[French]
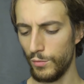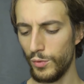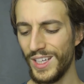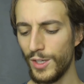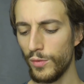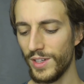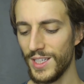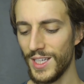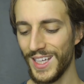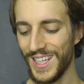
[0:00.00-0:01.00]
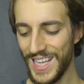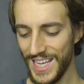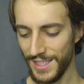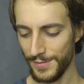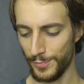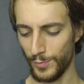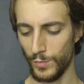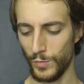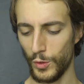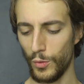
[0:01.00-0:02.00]
Vous découvririez
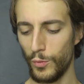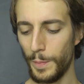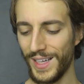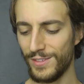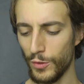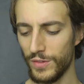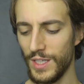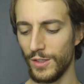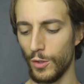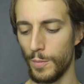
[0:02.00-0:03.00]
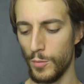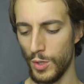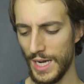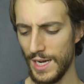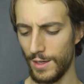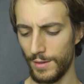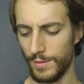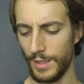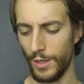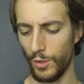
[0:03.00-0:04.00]
que vous prétendiez être moral
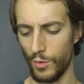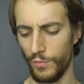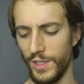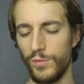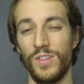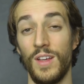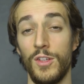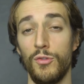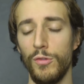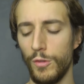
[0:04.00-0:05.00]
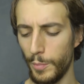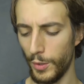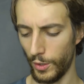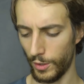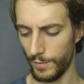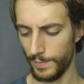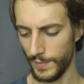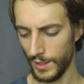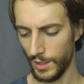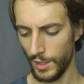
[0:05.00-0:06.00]
alors qu'en fait vous aviez juste peur.
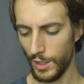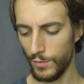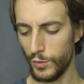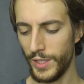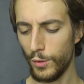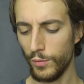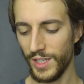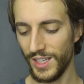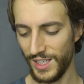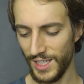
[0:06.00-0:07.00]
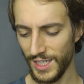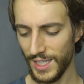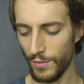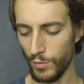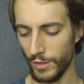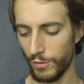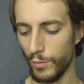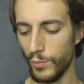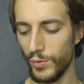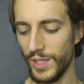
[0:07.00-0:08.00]
Vous découvririez qu'avoir ce
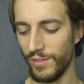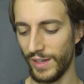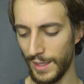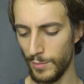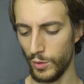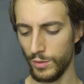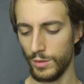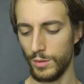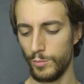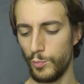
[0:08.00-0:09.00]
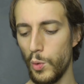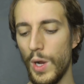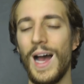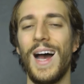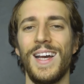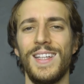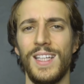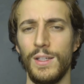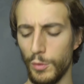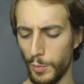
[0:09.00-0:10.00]
que vous voulez vraiment pourra
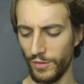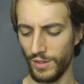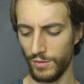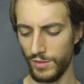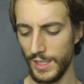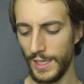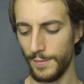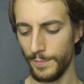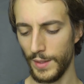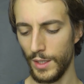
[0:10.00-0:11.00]
arrêter vos pensées infidèles.